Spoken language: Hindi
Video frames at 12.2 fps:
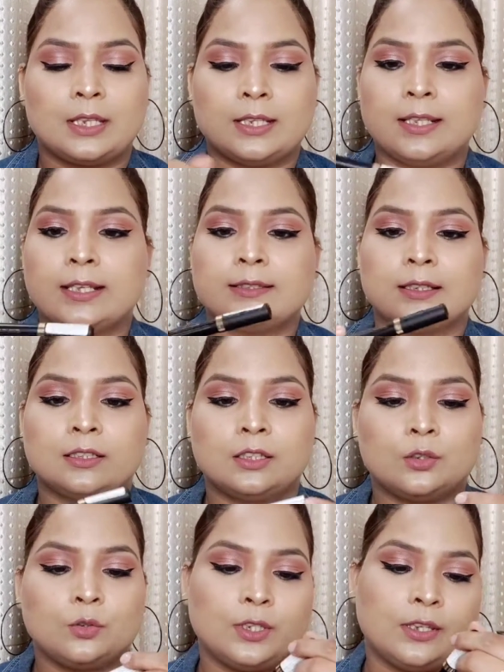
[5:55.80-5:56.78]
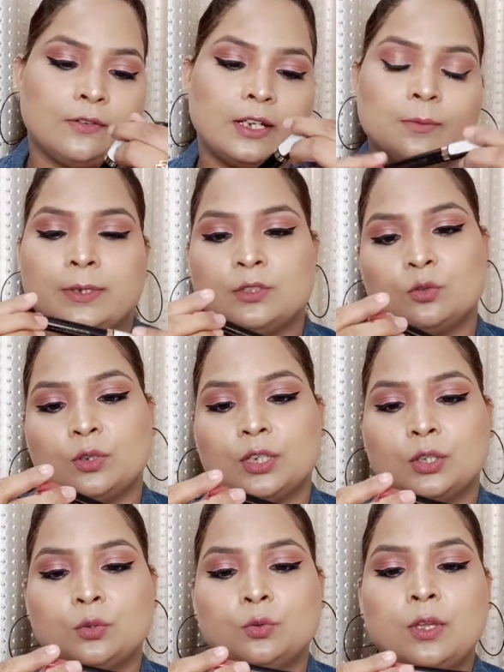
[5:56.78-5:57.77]
कि देख सकते हो ये वाला मैं शो
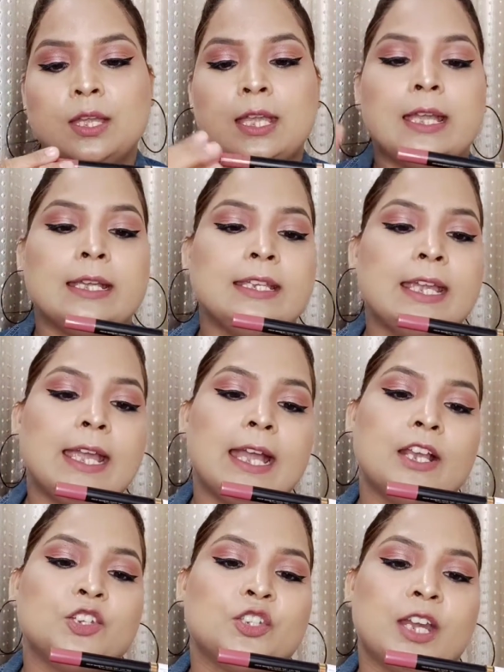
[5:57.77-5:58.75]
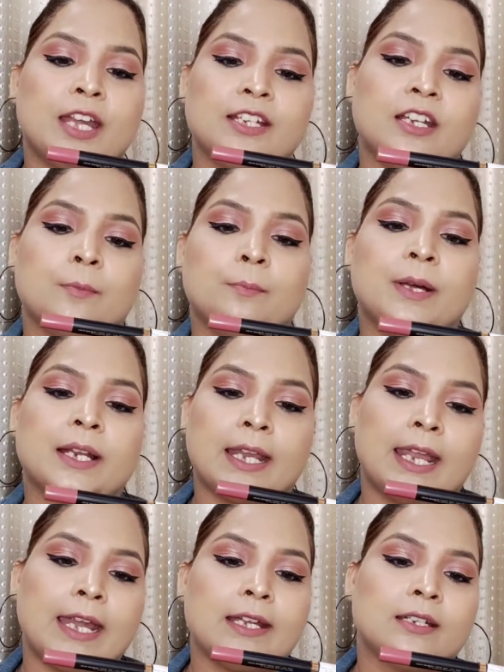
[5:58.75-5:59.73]
करती हूँ ये है शेड नंबर
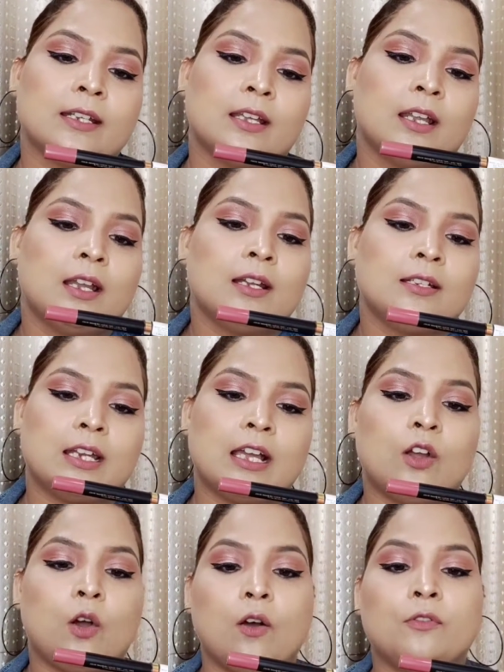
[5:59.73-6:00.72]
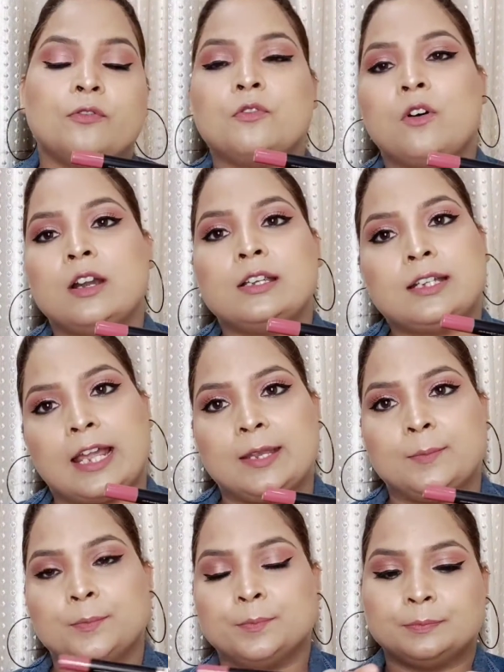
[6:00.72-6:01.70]
एट टग ऑफ वॉर
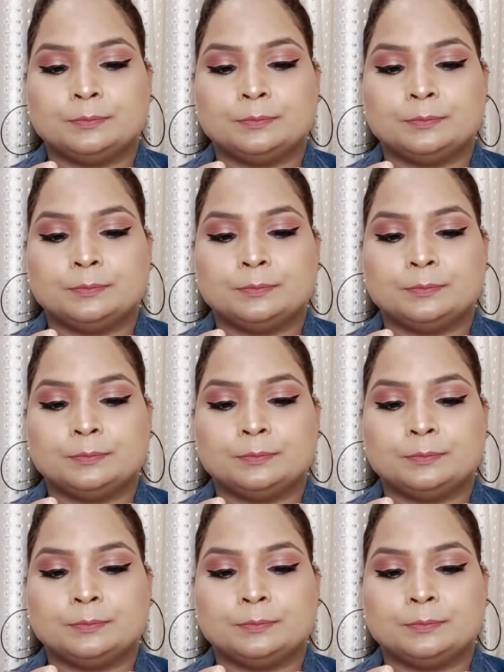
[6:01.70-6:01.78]
टाइम